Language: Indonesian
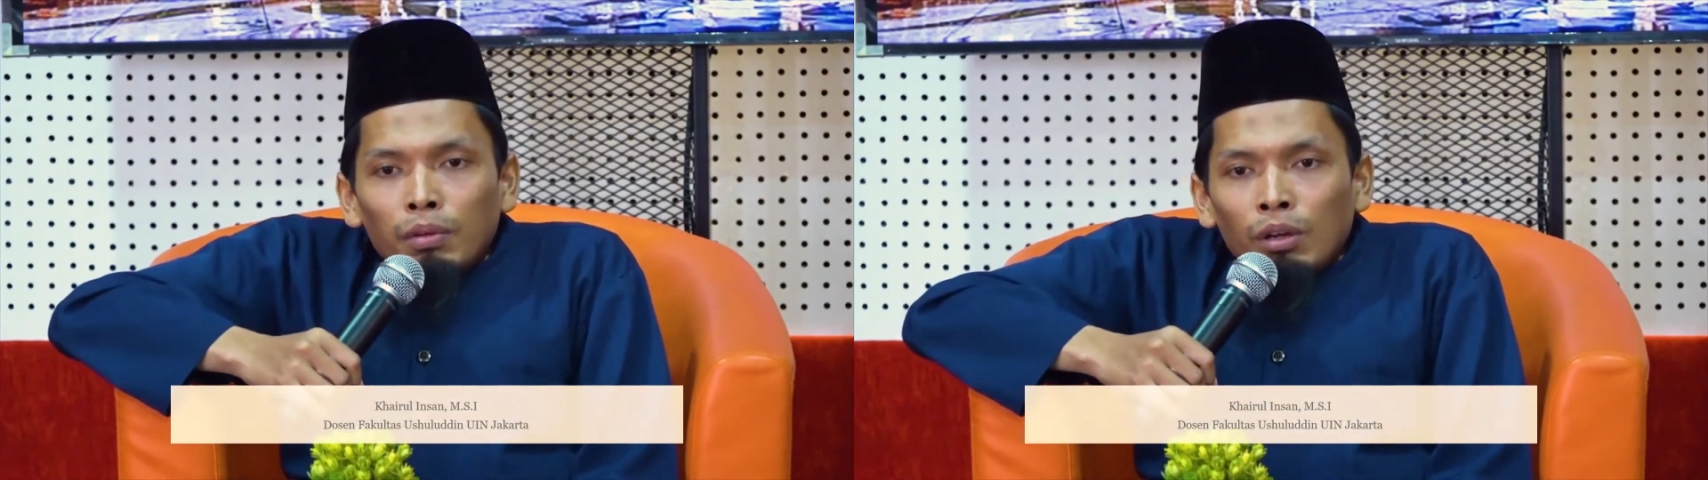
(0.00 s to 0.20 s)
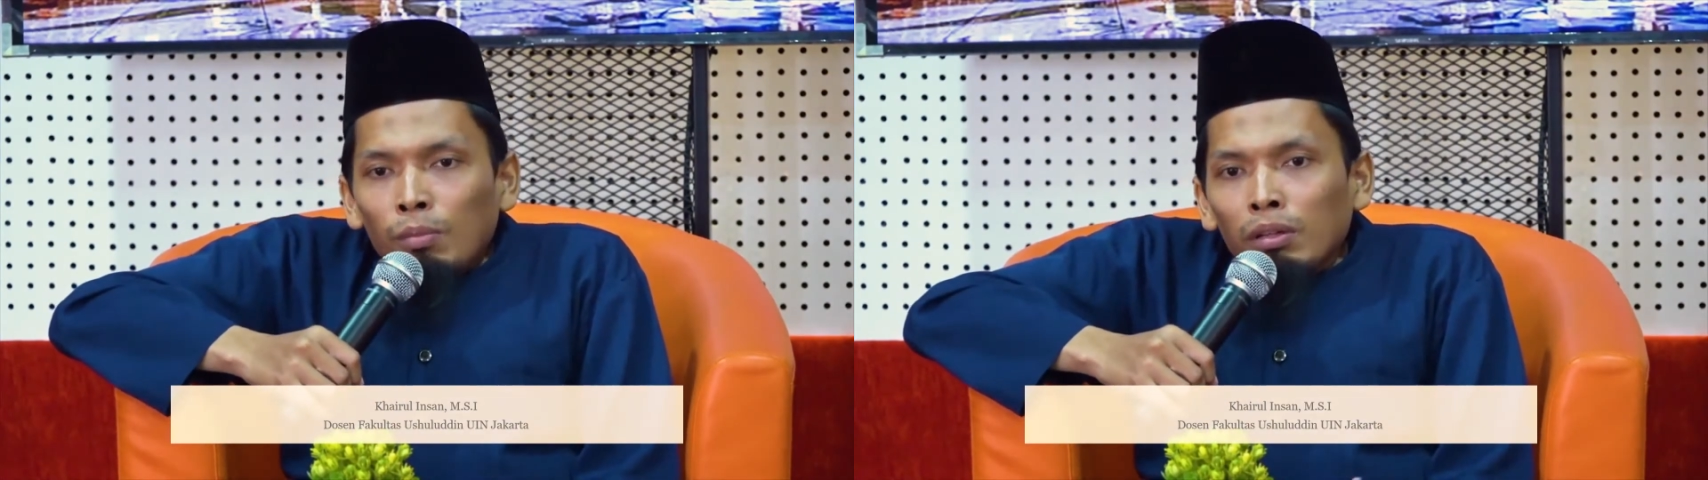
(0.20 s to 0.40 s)

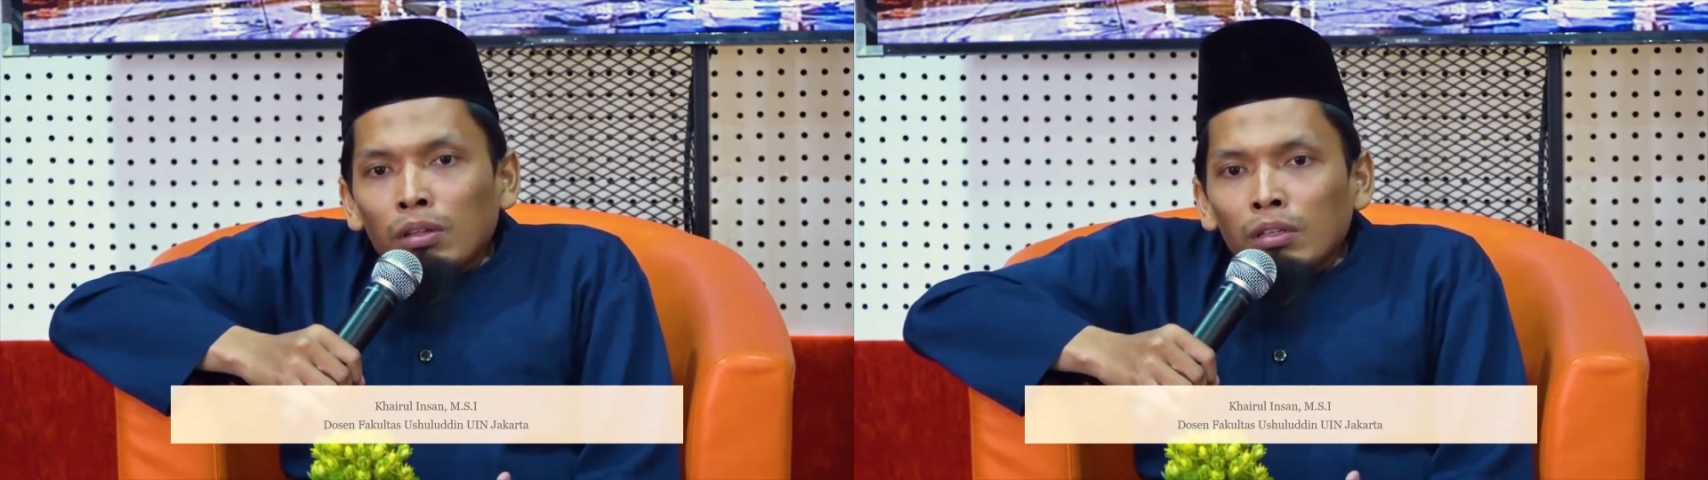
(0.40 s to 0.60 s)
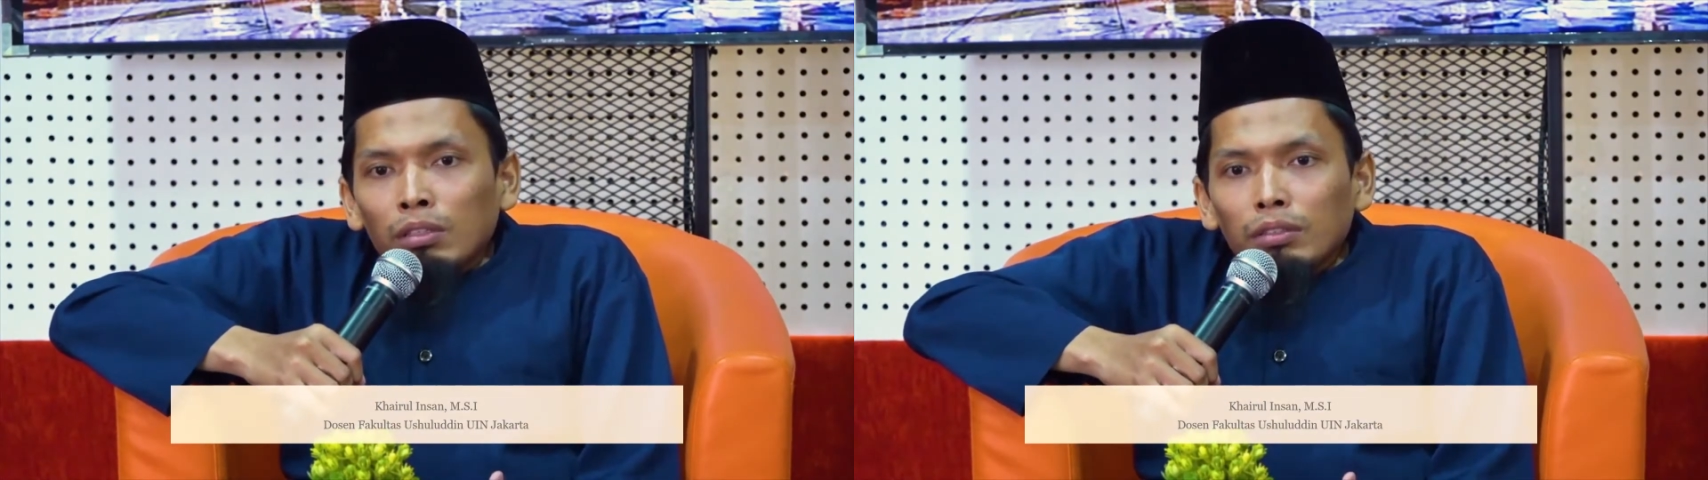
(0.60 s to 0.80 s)

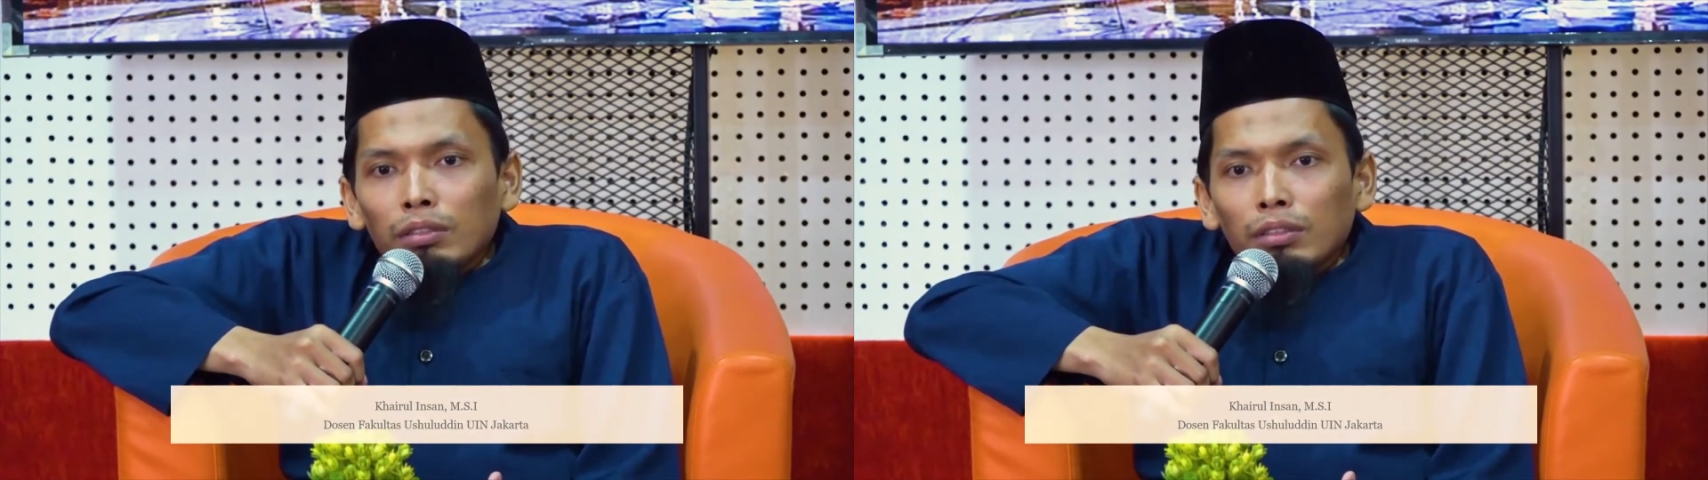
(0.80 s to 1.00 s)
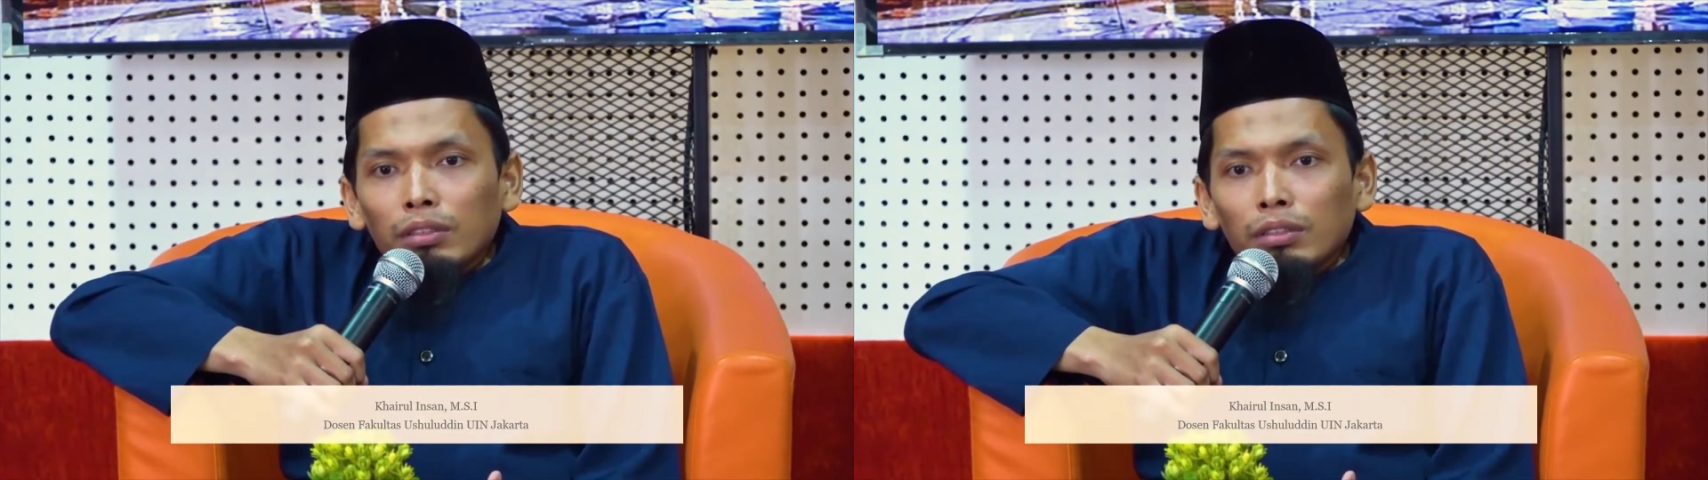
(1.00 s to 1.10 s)
Ramadan